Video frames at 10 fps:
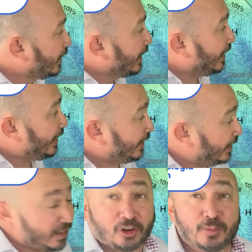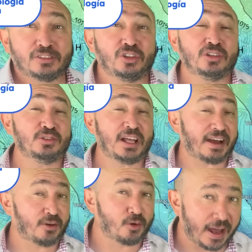eh, la formación de una
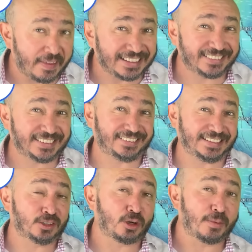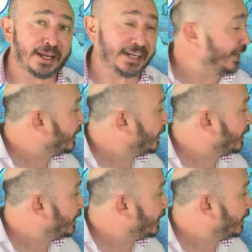vaguada desde Centroamérica y